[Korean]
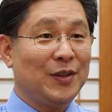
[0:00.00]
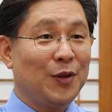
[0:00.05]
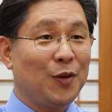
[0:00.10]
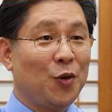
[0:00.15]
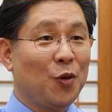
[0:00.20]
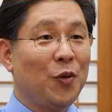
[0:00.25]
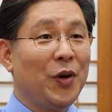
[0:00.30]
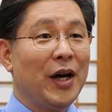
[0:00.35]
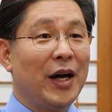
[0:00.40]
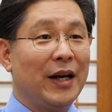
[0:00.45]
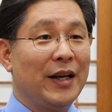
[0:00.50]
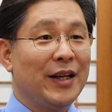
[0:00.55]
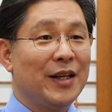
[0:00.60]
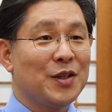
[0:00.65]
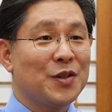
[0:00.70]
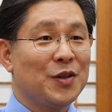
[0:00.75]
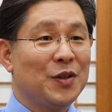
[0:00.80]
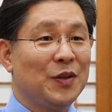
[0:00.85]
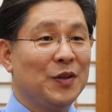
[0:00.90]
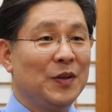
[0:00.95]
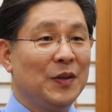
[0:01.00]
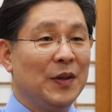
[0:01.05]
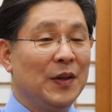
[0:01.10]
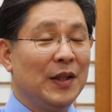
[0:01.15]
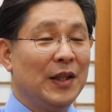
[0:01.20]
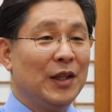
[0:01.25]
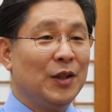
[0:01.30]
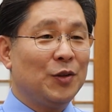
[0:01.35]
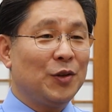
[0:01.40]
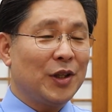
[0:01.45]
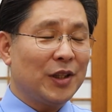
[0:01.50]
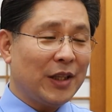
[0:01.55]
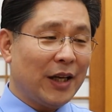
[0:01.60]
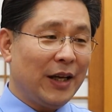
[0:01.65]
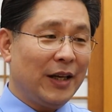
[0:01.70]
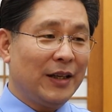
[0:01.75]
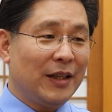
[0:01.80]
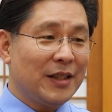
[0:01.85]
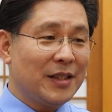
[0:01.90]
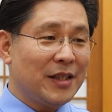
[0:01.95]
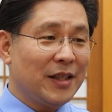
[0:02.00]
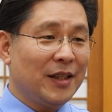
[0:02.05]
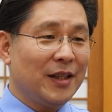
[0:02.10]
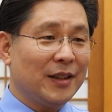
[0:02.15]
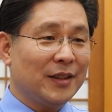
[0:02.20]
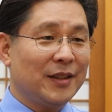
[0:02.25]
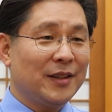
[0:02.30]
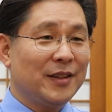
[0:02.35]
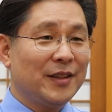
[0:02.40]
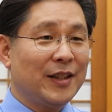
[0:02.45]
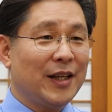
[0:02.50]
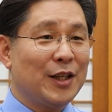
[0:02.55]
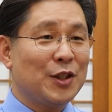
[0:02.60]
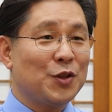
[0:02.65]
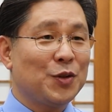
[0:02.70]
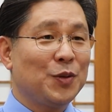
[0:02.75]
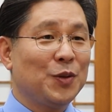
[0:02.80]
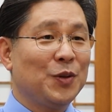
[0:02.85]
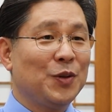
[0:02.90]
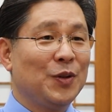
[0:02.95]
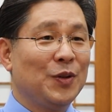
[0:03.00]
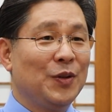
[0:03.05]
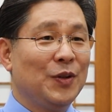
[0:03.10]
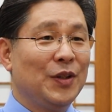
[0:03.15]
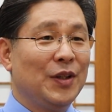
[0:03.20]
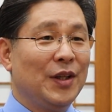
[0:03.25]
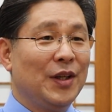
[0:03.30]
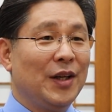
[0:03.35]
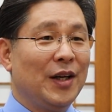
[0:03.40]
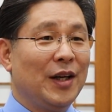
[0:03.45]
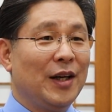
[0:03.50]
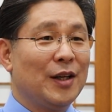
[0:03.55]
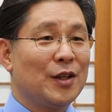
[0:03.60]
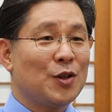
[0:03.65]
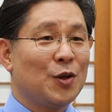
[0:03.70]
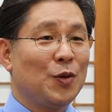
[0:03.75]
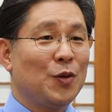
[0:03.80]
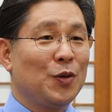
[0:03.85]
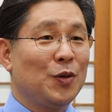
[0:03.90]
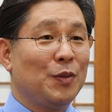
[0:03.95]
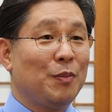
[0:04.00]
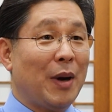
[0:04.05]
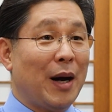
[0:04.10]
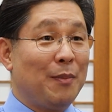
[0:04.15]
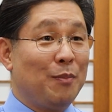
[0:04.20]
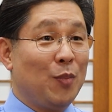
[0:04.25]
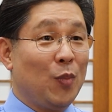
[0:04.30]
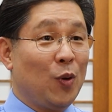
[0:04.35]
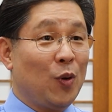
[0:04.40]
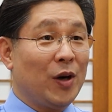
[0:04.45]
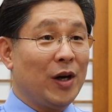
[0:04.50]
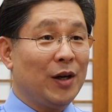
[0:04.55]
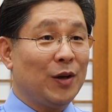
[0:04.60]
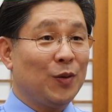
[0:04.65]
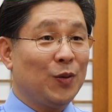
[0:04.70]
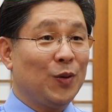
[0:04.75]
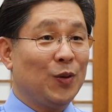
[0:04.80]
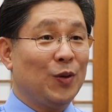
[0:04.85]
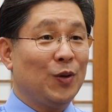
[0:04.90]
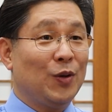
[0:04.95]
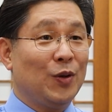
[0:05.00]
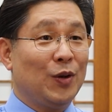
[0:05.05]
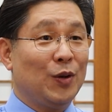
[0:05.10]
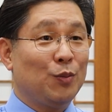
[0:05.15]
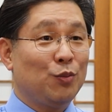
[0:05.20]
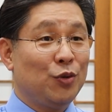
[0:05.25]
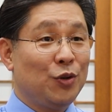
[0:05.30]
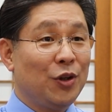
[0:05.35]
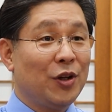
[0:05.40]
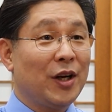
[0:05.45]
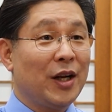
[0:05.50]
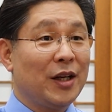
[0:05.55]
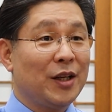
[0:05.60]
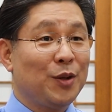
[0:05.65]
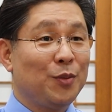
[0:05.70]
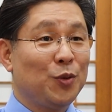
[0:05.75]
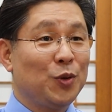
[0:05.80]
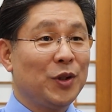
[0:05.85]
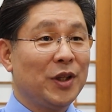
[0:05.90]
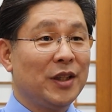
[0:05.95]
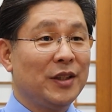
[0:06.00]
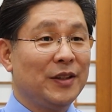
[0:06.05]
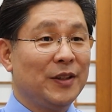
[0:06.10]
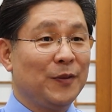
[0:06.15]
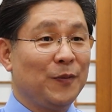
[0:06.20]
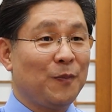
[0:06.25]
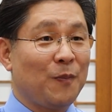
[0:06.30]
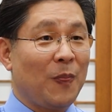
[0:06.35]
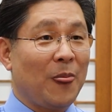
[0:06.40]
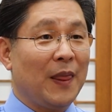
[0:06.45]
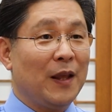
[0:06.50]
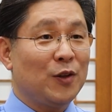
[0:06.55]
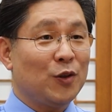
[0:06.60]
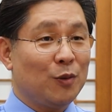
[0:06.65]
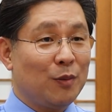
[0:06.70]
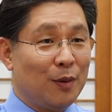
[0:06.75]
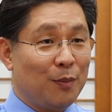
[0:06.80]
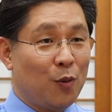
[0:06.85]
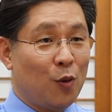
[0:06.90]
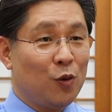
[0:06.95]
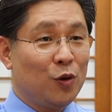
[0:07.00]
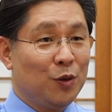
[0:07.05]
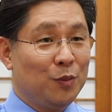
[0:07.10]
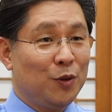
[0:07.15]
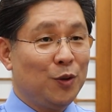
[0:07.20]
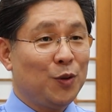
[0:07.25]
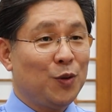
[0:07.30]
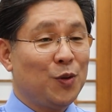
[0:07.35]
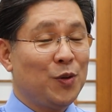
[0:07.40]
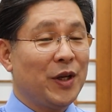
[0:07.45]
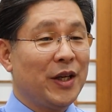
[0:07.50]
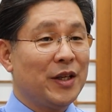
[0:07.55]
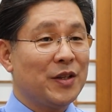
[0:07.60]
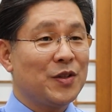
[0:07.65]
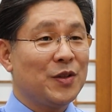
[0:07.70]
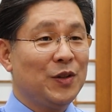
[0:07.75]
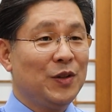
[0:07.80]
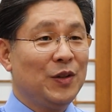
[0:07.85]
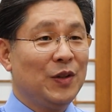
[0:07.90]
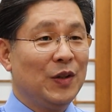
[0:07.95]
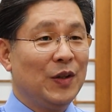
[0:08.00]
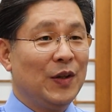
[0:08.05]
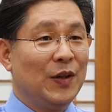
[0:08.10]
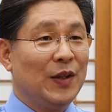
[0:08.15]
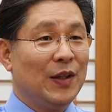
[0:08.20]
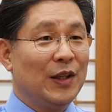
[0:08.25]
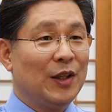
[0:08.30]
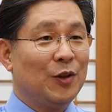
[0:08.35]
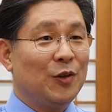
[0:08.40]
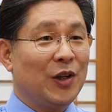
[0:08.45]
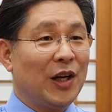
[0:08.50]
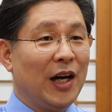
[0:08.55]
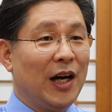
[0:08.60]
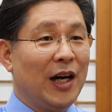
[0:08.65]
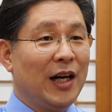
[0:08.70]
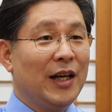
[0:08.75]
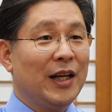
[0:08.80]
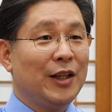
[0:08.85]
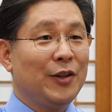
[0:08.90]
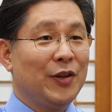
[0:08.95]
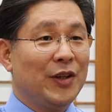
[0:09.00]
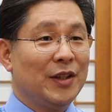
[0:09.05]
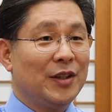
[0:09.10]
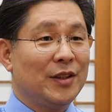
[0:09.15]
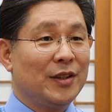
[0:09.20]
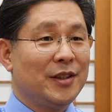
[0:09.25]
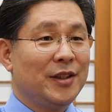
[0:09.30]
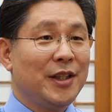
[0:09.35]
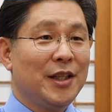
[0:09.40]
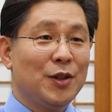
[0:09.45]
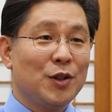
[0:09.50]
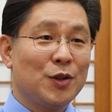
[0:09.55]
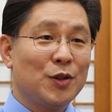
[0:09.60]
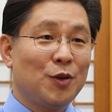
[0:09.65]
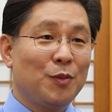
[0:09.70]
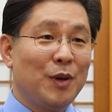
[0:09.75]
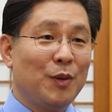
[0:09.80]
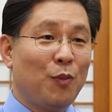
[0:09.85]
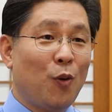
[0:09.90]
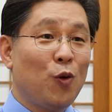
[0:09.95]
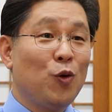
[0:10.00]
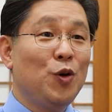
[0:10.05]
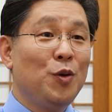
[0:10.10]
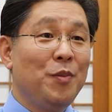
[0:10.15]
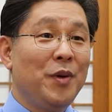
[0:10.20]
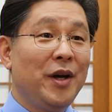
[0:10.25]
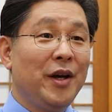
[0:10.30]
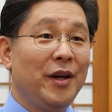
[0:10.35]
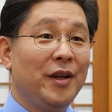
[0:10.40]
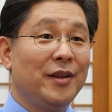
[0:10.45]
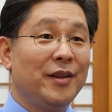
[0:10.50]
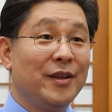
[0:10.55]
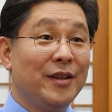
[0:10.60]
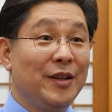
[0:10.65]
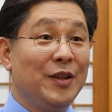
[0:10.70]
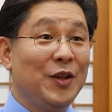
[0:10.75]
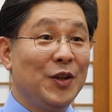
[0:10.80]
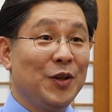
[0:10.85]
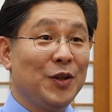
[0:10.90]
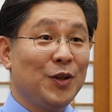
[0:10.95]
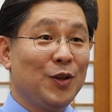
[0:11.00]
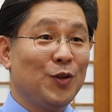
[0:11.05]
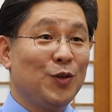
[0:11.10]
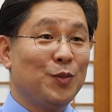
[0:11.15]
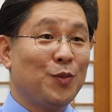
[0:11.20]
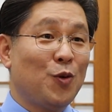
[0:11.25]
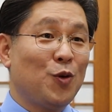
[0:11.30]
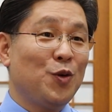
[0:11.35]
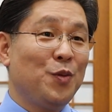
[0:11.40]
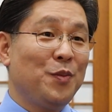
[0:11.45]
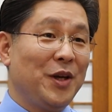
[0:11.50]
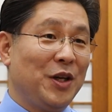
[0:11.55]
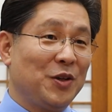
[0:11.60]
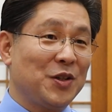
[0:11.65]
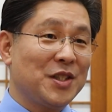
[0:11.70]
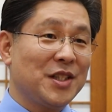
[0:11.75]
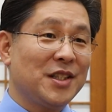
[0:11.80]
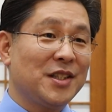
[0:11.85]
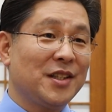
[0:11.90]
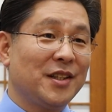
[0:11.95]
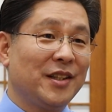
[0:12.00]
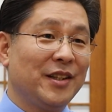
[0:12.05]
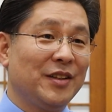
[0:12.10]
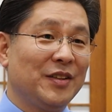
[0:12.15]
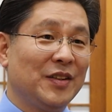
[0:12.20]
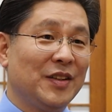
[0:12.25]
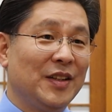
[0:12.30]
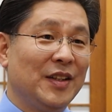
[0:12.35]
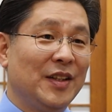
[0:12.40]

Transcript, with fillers: 근데 교회 안에서 우리가 다양한 생각들을 가지고 아, 서로를 반목하고 어, 분열하기보다는 정말 복음을 통해서 우리가 하나 되는 그게 정말 복음의 능력이고 복음의 역사잖아요.